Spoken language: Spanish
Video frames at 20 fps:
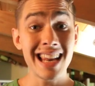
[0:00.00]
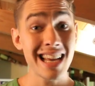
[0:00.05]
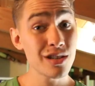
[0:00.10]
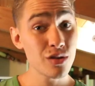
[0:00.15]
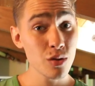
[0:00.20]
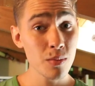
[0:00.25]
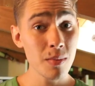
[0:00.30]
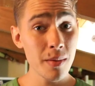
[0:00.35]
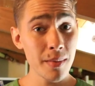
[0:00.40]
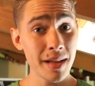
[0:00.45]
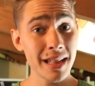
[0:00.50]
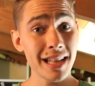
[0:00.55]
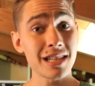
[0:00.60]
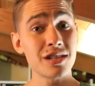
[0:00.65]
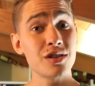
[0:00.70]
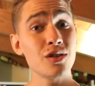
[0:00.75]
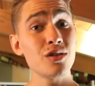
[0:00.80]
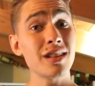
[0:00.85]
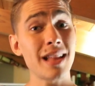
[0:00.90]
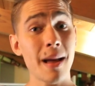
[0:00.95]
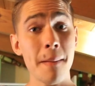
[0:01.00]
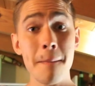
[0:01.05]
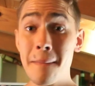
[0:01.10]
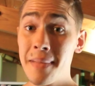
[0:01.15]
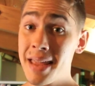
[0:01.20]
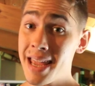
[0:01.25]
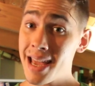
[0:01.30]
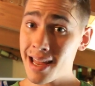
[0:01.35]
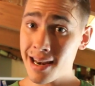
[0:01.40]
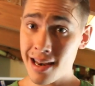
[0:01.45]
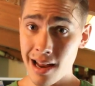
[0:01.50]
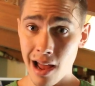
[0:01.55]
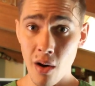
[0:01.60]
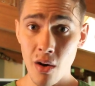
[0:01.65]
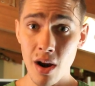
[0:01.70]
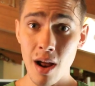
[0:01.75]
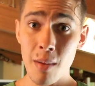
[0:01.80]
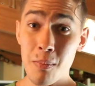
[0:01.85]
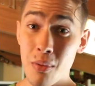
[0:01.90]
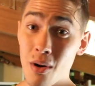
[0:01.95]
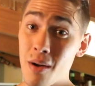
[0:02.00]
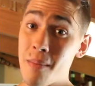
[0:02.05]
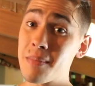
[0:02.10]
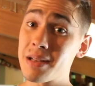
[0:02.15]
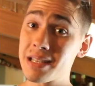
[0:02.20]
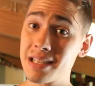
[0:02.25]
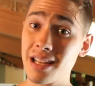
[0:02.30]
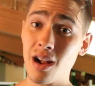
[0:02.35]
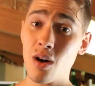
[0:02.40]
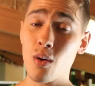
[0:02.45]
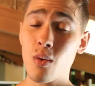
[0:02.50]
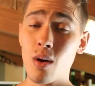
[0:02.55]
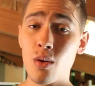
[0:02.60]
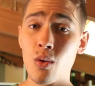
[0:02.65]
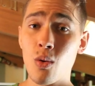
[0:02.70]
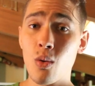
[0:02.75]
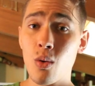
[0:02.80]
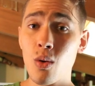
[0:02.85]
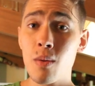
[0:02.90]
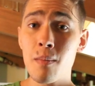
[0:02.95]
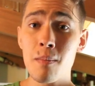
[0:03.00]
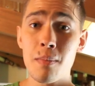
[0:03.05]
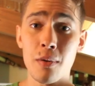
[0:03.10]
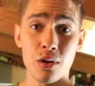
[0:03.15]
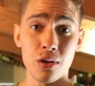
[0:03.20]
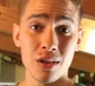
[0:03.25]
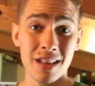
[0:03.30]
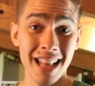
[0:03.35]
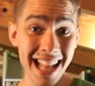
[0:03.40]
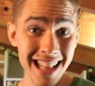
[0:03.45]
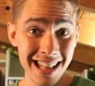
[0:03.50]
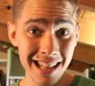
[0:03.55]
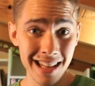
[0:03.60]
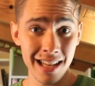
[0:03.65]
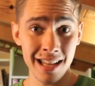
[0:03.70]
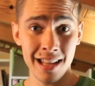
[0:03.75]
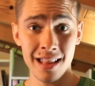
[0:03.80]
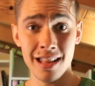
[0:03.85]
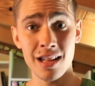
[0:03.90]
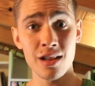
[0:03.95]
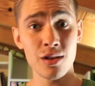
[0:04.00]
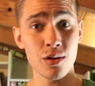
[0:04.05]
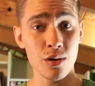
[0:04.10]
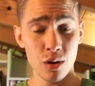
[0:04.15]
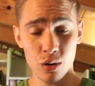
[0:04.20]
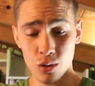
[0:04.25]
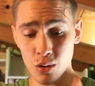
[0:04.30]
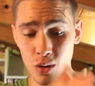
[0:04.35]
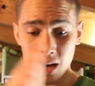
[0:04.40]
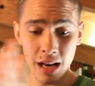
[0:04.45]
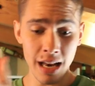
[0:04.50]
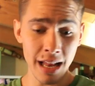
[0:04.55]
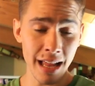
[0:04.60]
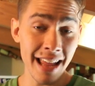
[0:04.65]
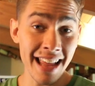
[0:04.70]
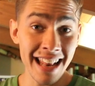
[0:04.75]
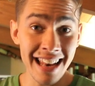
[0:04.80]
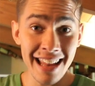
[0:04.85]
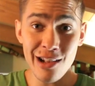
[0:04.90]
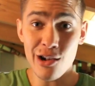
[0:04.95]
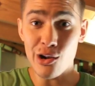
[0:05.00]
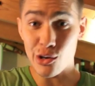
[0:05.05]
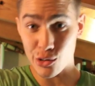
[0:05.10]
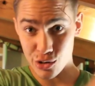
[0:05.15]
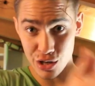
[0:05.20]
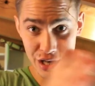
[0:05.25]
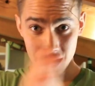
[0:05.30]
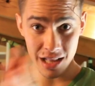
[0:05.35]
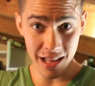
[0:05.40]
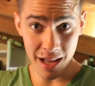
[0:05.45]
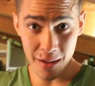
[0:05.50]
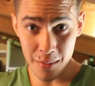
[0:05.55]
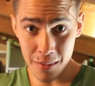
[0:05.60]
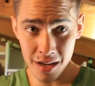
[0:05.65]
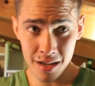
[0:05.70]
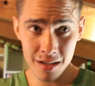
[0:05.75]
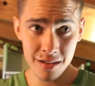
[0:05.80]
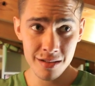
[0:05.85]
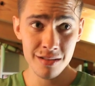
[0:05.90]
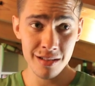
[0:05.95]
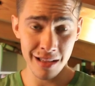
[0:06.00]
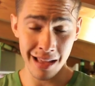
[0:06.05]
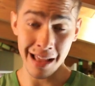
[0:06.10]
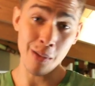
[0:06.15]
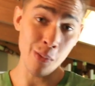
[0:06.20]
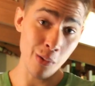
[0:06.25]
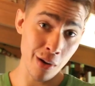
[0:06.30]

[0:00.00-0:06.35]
La suplementación también ahora puede empezar a jugar un juego importante dentro de todo el, ecosistema queda